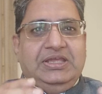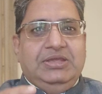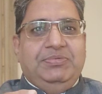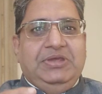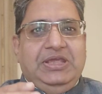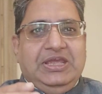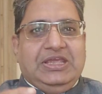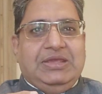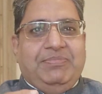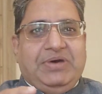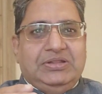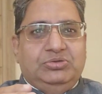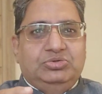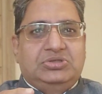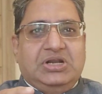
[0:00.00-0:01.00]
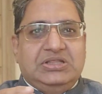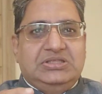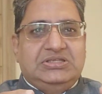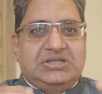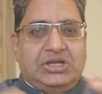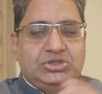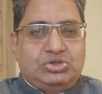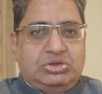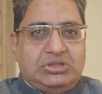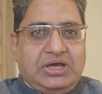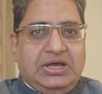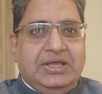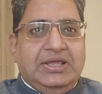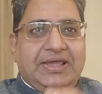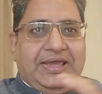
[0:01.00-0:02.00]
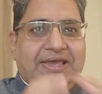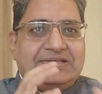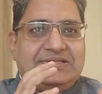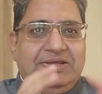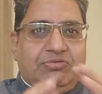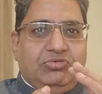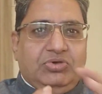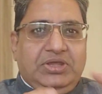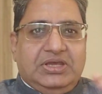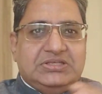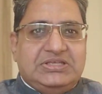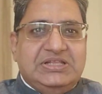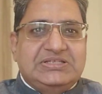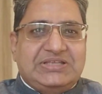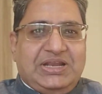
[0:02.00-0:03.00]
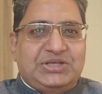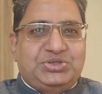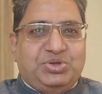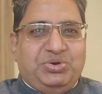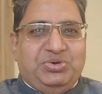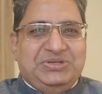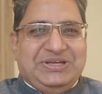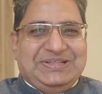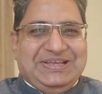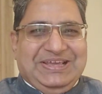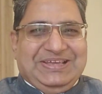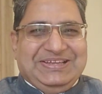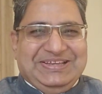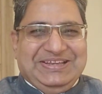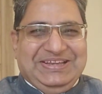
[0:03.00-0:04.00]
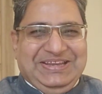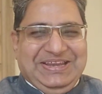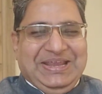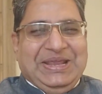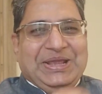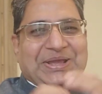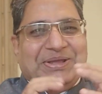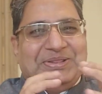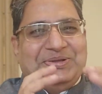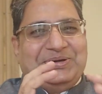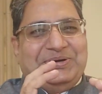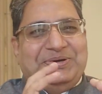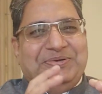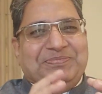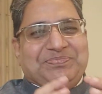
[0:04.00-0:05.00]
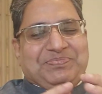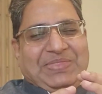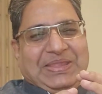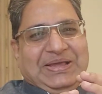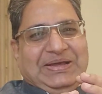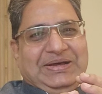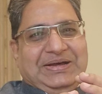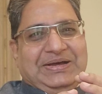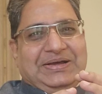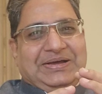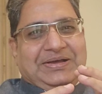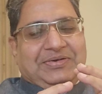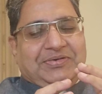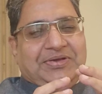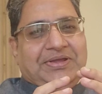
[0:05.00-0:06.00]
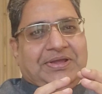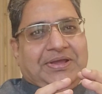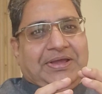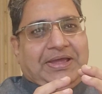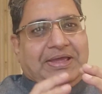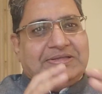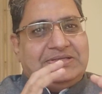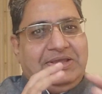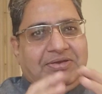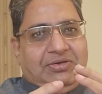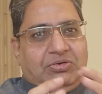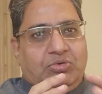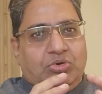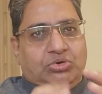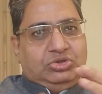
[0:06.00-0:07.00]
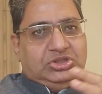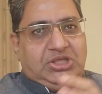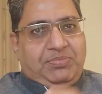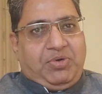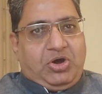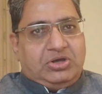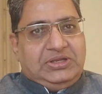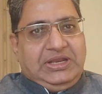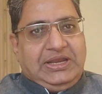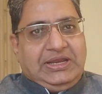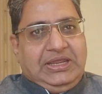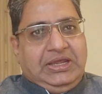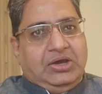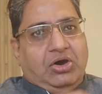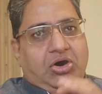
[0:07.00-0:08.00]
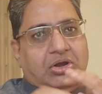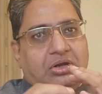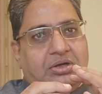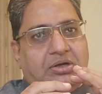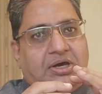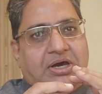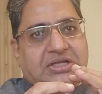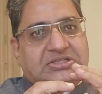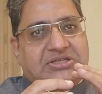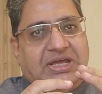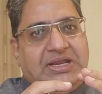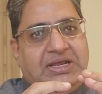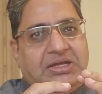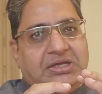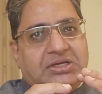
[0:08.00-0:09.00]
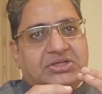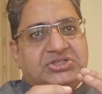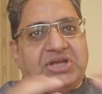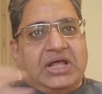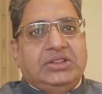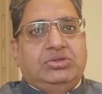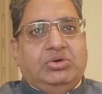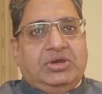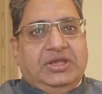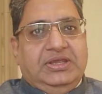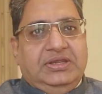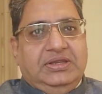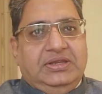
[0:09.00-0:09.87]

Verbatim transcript: कि भी एक के बाद दूसरा तीसरा चौथा ऐसे वो एक सिलसिला शुरू हो जाता है तो आ, ऐसे वो कुत्ते भोंकने लगे और अचानक शांत हो गए